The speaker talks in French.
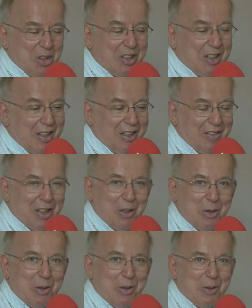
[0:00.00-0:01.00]
j'étais allé
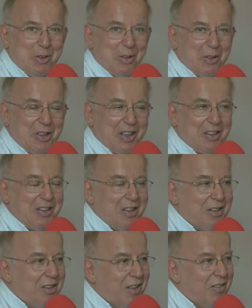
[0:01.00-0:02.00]
avec l'an
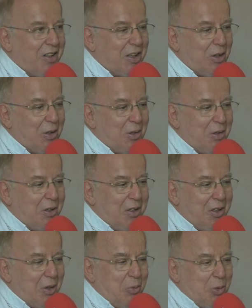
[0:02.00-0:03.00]
dernier avec le,
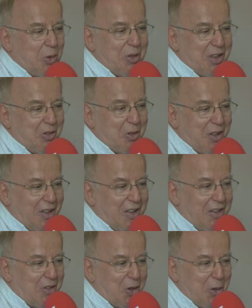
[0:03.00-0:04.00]
bureau national
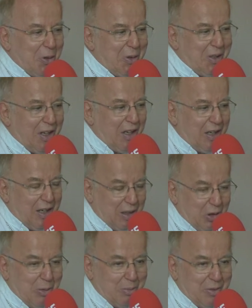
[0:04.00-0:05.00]
de la CE
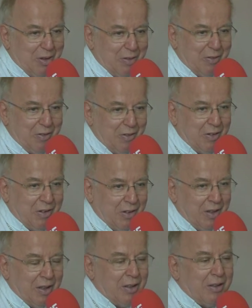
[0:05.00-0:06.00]
à Rome euh,
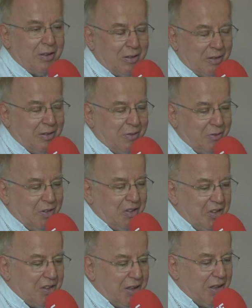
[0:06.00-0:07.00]
euh,
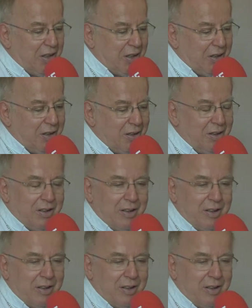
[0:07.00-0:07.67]
visiter les,